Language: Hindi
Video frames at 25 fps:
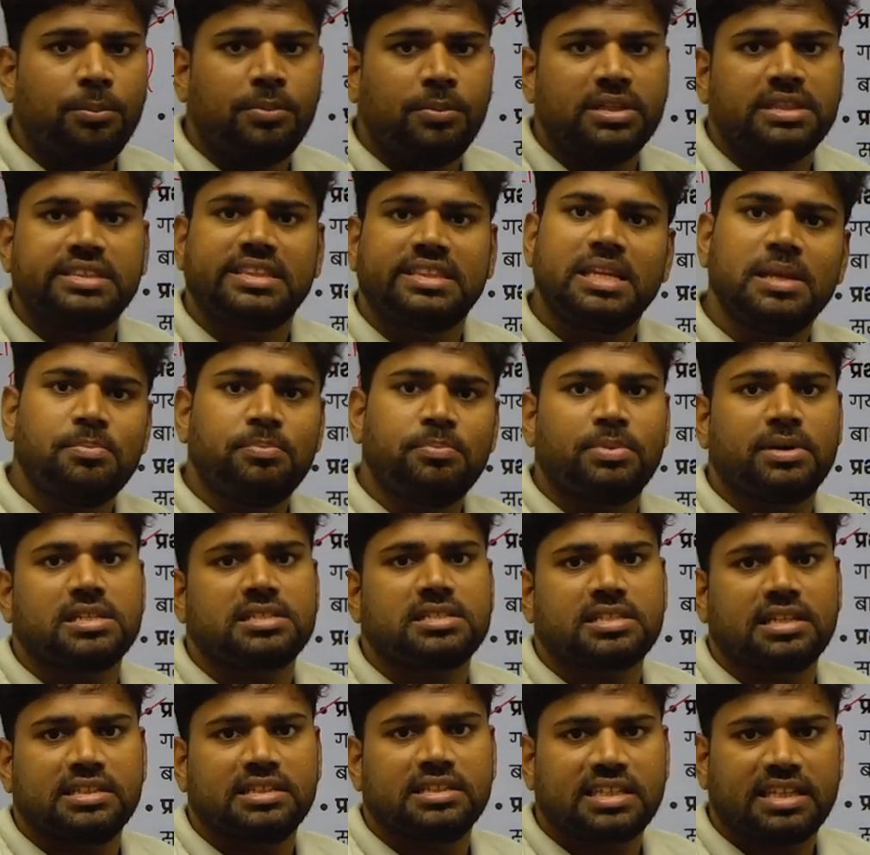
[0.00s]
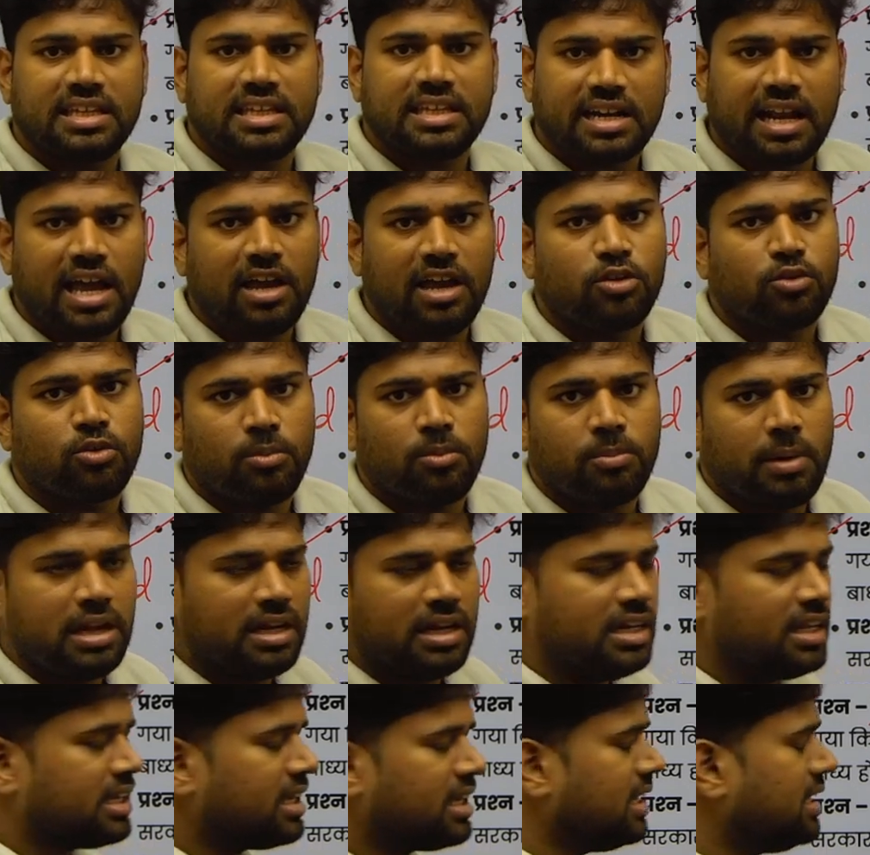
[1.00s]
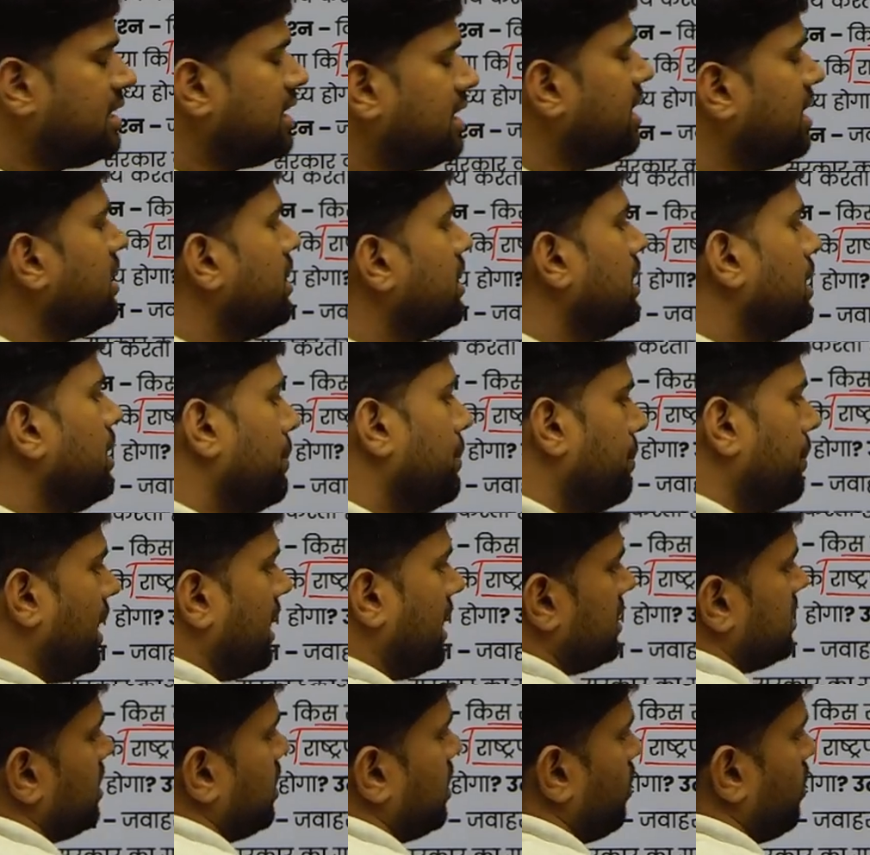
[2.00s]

मंत्री परिषद की राय को मानने के लिए बाध्य